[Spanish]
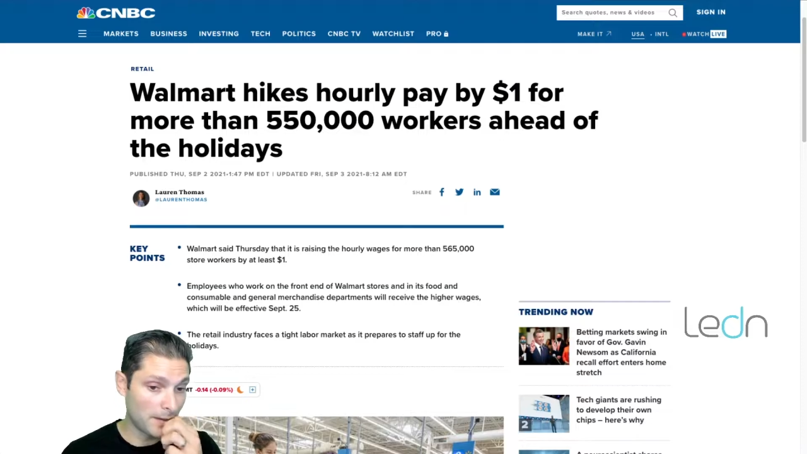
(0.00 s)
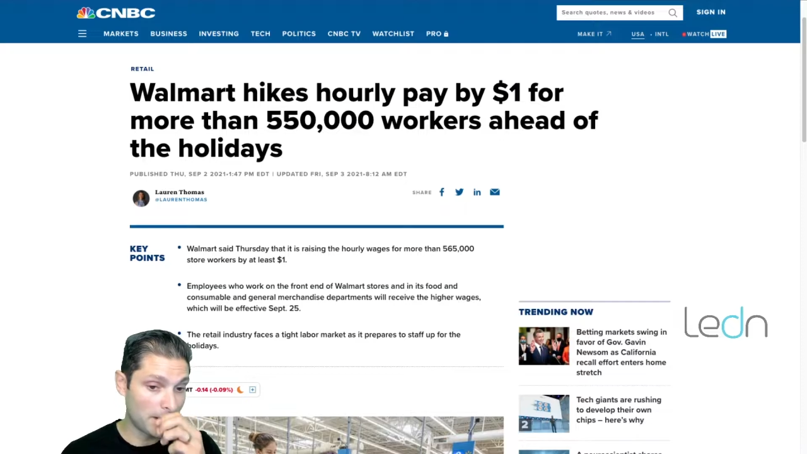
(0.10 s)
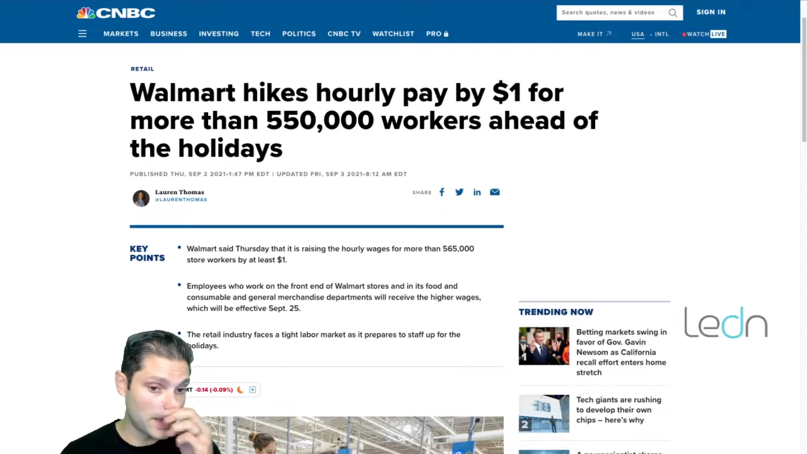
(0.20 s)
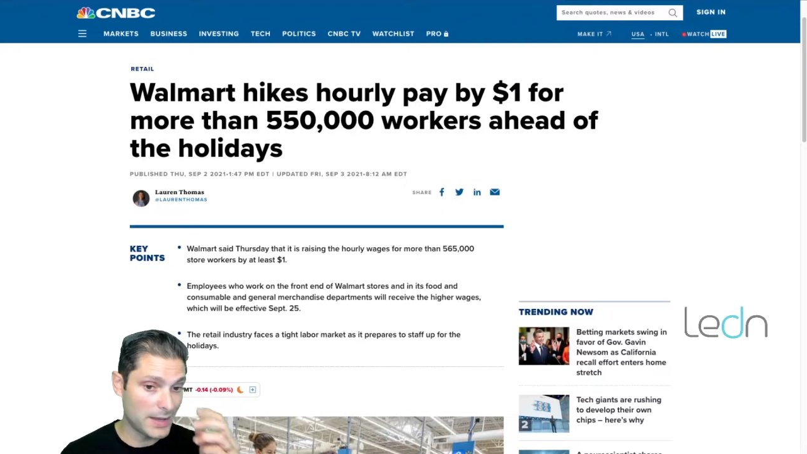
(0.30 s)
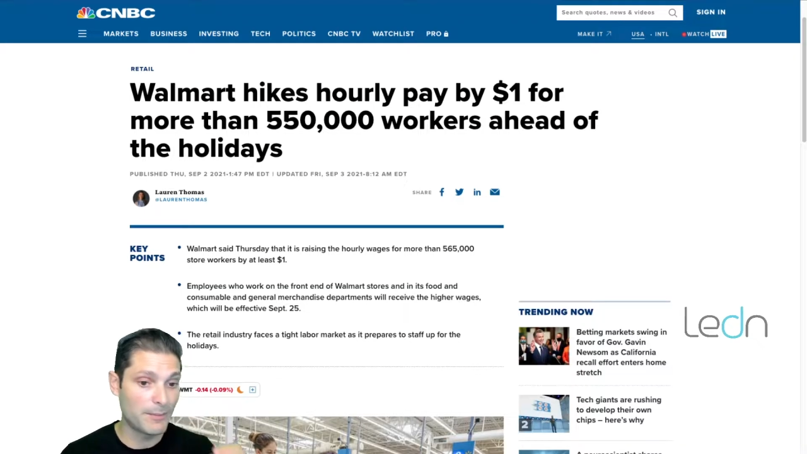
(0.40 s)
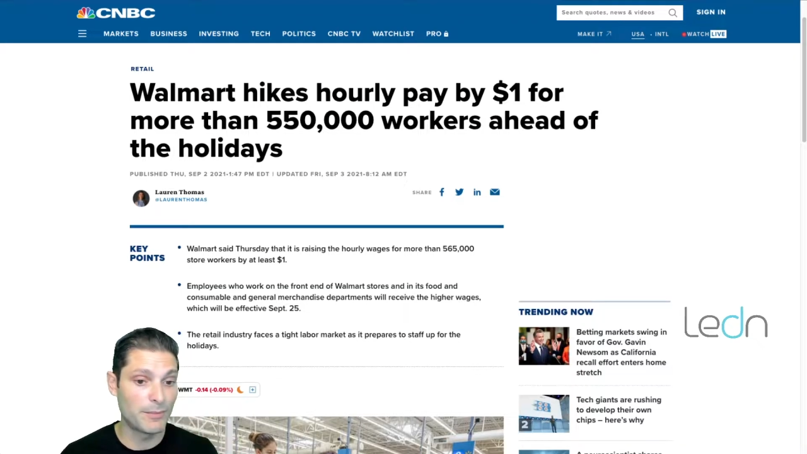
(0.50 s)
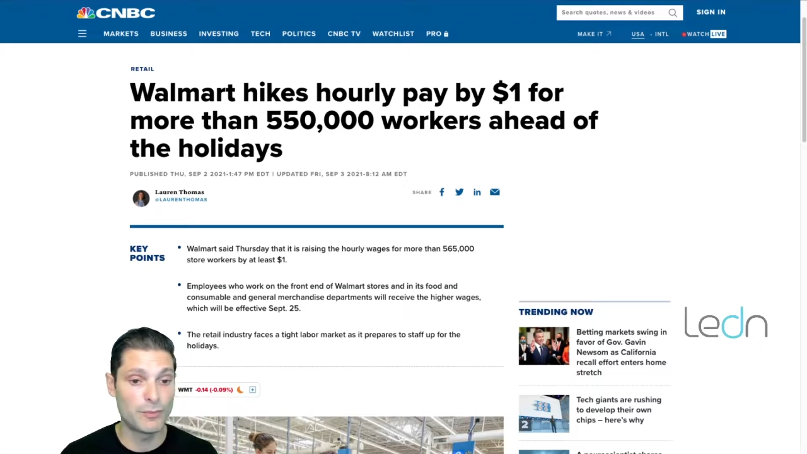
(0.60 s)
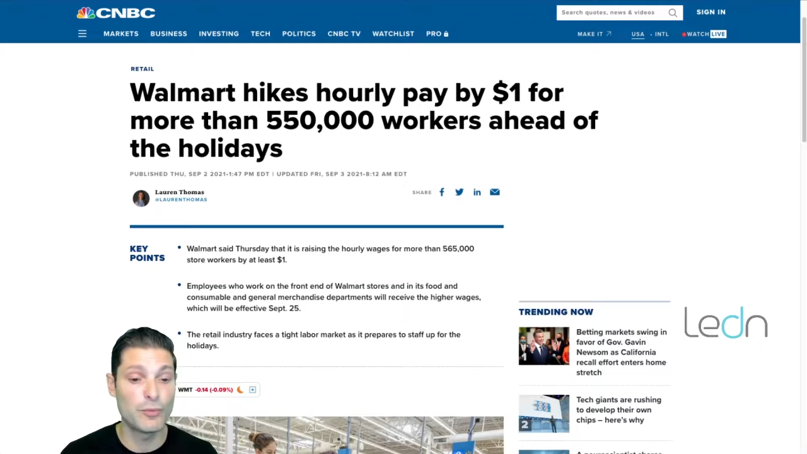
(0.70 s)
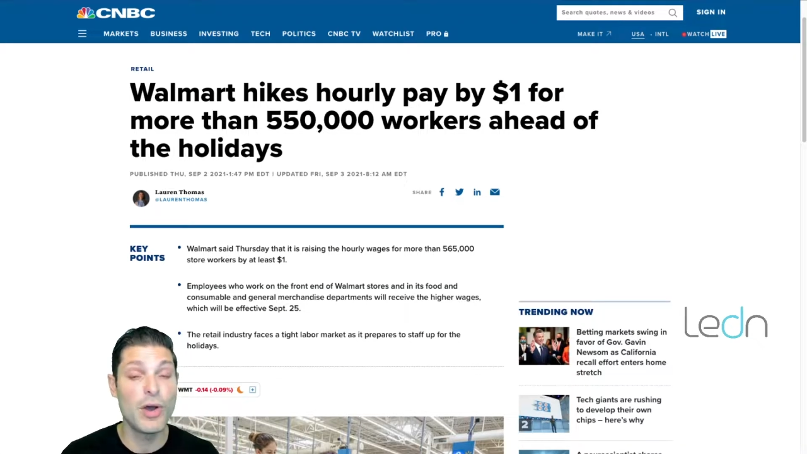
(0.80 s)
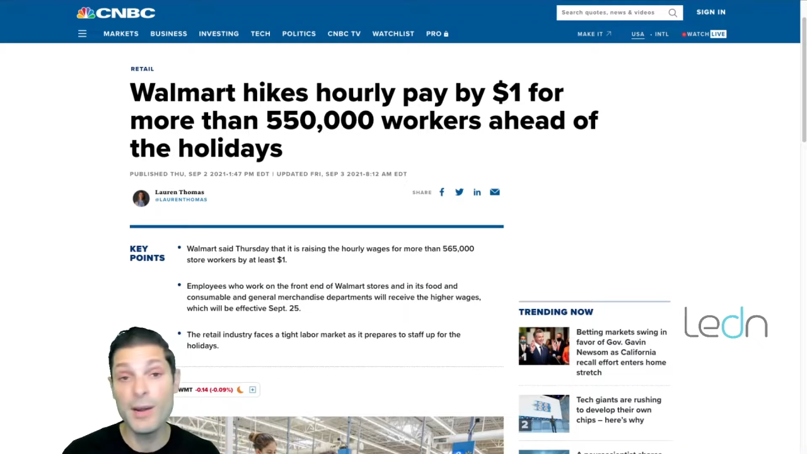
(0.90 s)
eh,
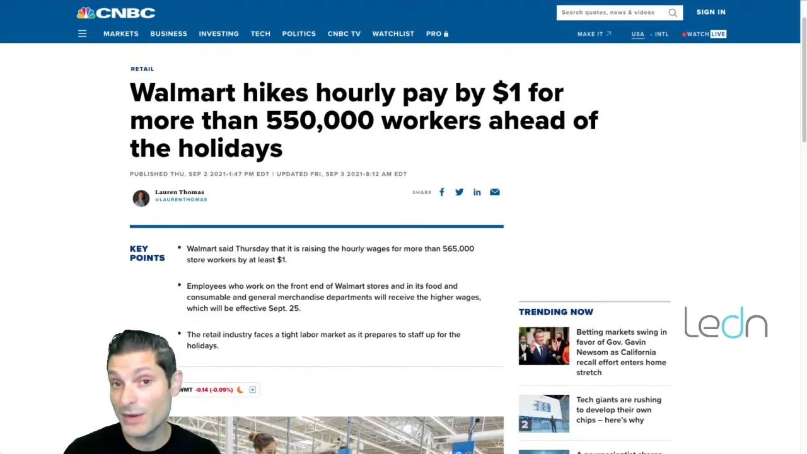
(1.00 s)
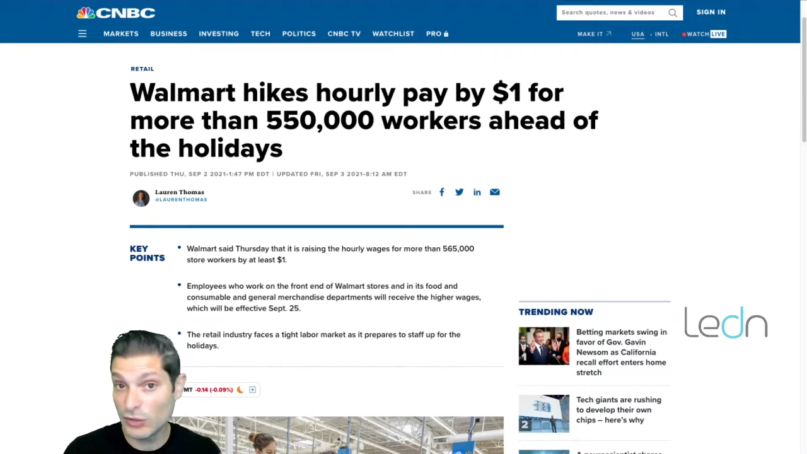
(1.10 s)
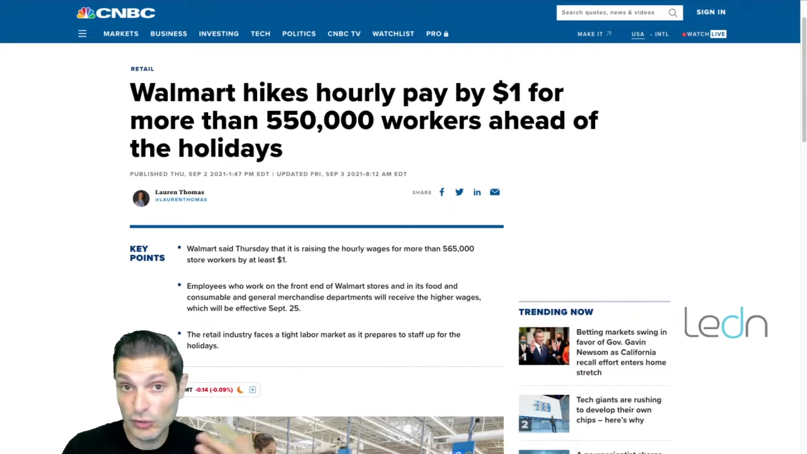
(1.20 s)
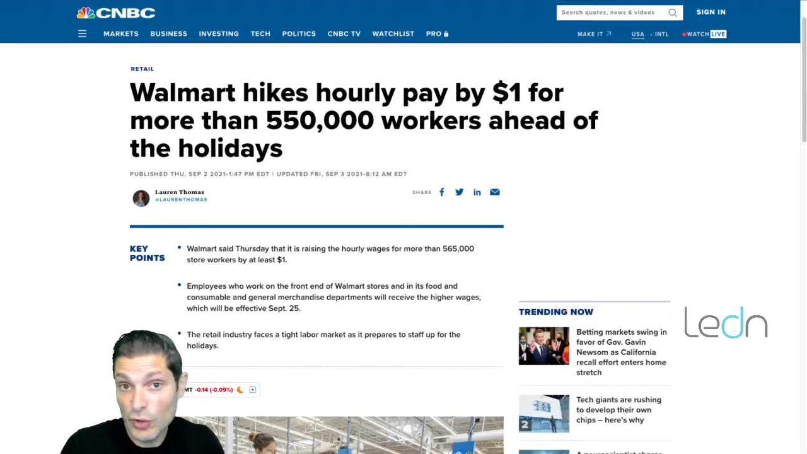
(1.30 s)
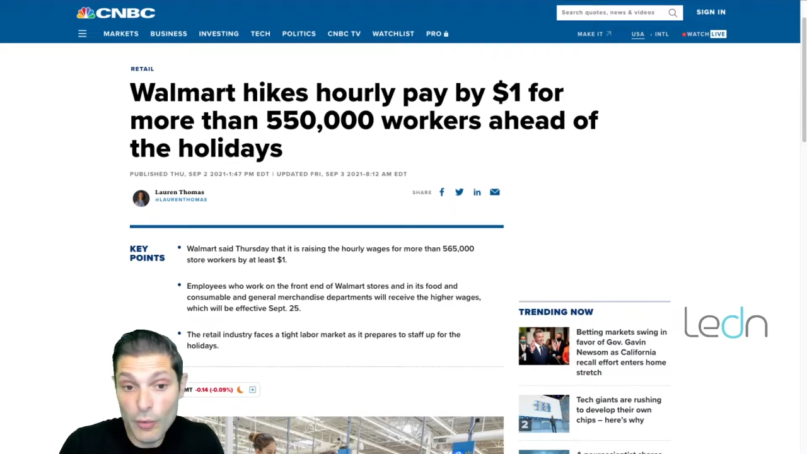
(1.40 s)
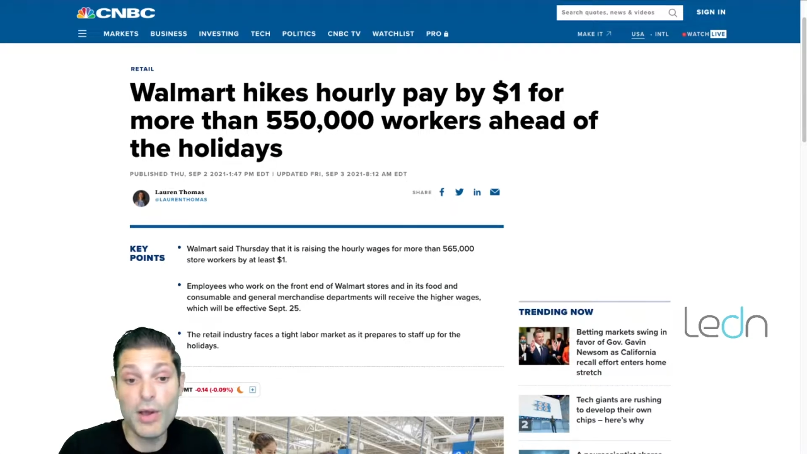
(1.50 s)
Walmart, solo